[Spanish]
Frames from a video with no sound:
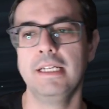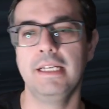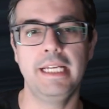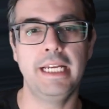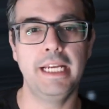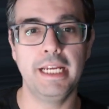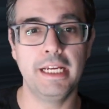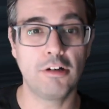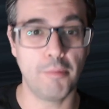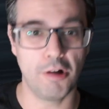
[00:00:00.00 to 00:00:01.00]

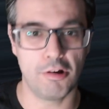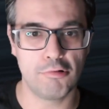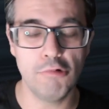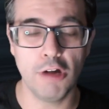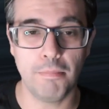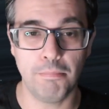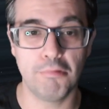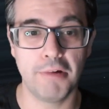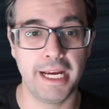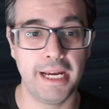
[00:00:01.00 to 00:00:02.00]
Y como los culos,
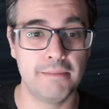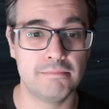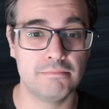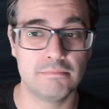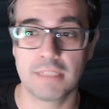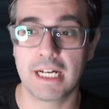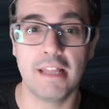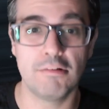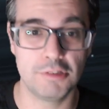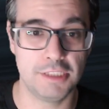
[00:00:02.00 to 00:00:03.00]
pues mm,
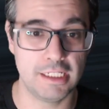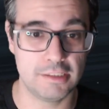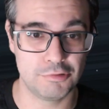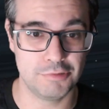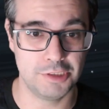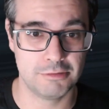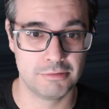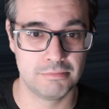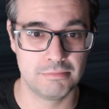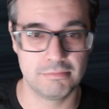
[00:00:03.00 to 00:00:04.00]
cada uno tiene el suyo,
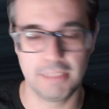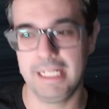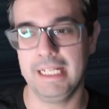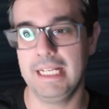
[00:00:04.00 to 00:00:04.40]
¿vale?